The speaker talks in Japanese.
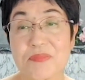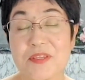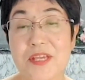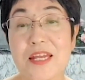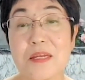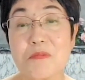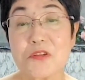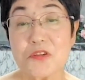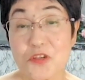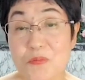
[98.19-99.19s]
ゼリ
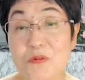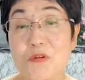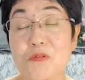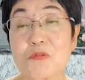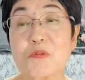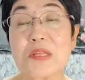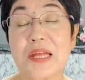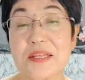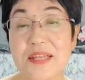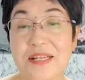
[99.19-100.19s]
水分を含ん
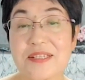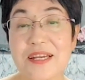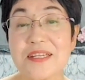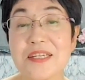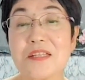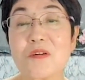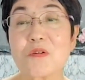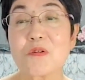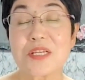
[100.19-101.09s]
でいてゼリーのよ